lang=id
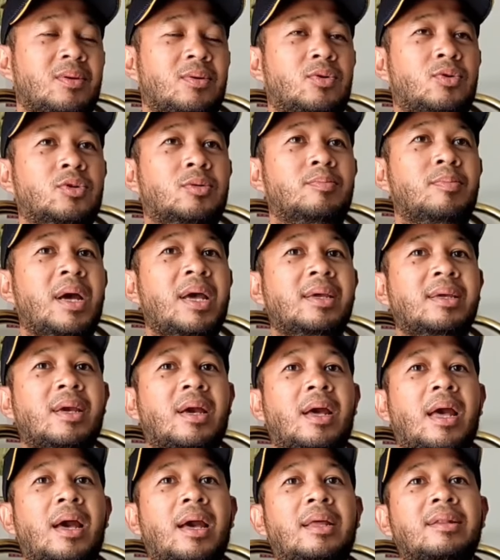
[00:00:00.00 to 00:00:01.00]
Khutbah
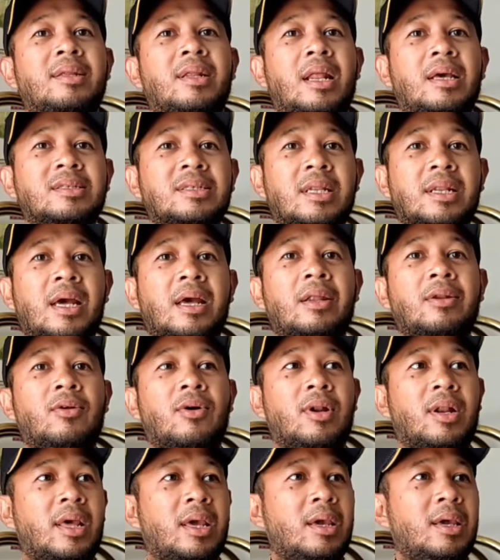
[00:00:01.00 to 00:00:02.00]
yang akan dilaksanakan
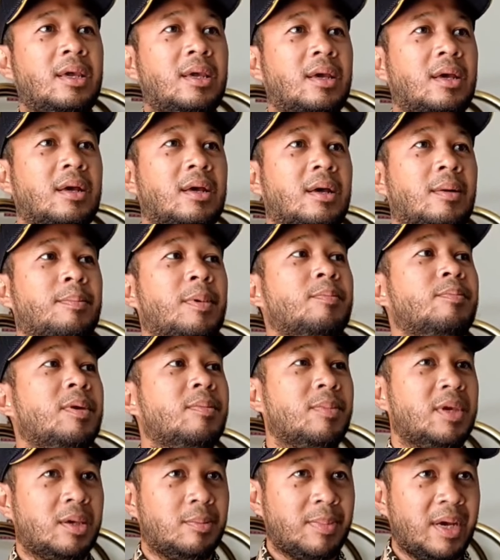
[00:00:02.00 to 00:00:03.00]
oleh e,
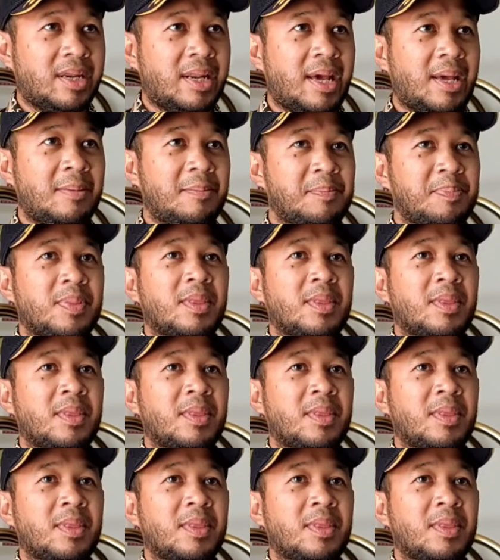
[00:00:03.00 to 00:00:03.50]
pembimbing ibadah.